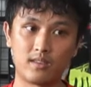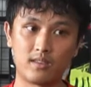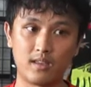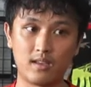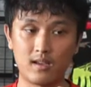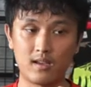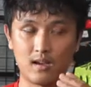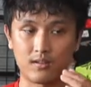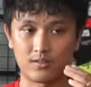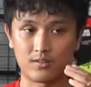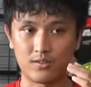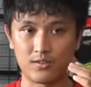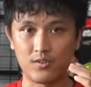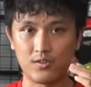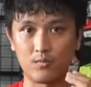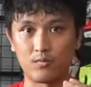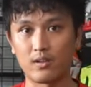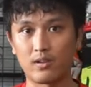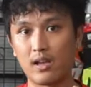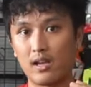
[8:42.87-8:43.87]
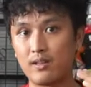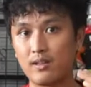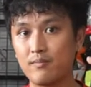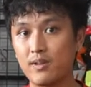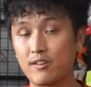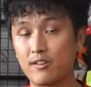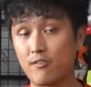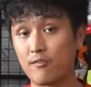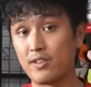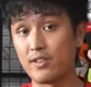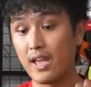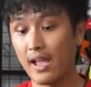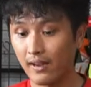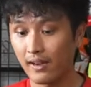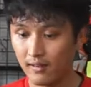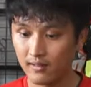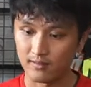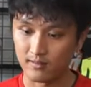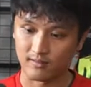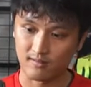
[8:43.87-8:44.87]
chỉ cần sử dụng cái micro
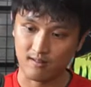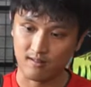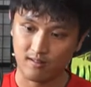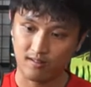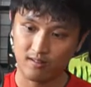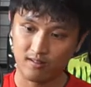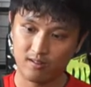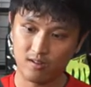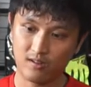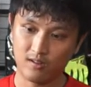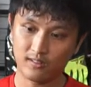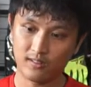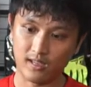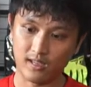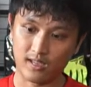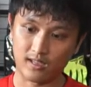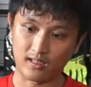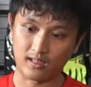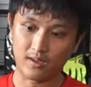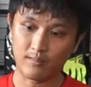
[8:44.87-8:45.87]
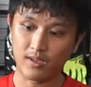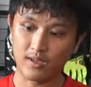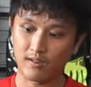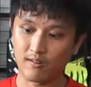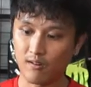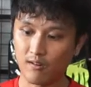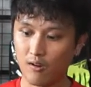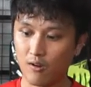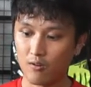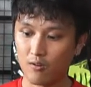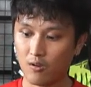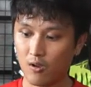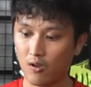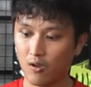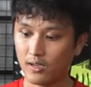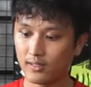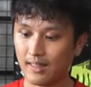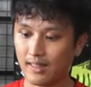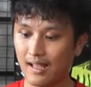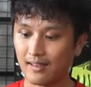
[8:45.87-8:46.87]
dán là được rồi cho nó tiện cái micro
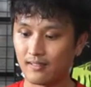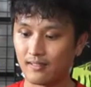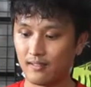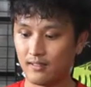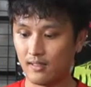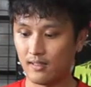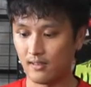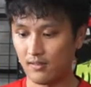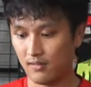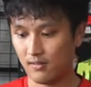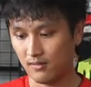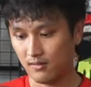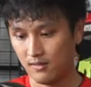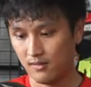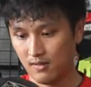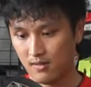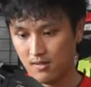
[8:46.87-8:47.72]
có cái thanh nó thì nó